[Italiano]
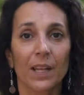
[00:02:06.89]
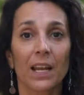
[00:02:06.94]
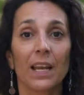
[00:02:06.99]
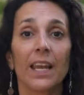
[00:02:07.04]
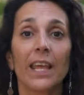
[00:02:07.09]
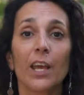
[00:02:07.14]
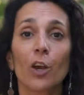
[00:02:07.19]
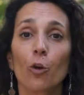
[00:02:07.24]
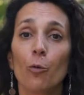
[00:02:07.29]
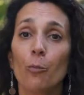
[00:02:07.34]

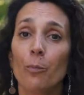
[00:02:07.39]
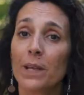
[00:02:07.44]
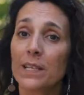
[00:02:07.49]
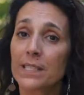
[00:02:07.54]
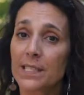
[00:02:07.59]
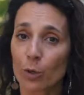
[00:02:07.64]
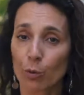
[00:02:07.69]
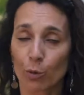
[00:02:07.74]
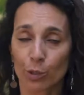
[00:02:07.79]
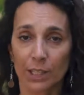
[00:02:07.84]
Le
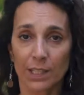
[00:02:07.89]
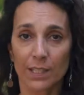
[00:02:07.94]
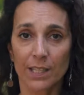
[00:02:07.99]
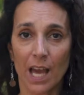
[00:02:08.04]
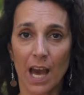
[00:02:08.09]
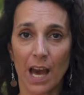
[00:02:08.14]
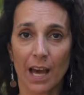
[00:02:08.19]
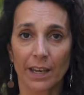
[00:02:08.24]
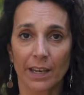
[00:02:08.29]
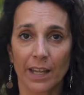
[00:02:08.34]
incombenze
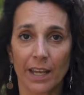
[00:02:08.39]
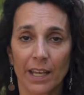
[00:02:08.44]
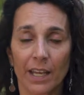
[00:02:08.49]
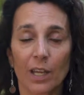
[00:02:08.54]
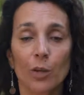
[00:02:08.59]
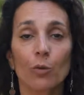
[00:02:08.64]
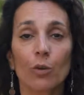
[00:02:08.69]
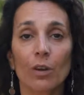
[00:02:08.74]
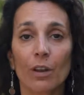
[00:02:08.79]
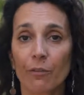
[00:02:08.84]
quotidiane
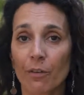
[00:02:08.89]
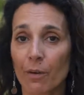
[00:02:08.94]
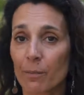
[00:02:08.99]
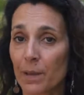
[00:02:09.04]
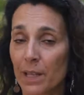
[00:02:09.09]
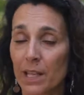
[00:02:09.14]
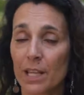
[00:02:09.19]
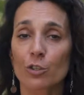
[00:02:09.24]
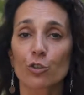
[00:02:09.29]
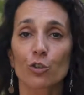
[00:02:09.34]
in una
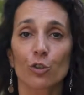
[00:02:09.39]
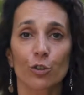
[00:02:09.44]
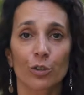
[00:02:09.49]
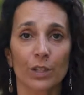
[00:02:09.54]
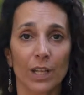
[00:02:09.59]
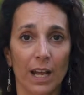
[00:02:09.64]
famiglia sono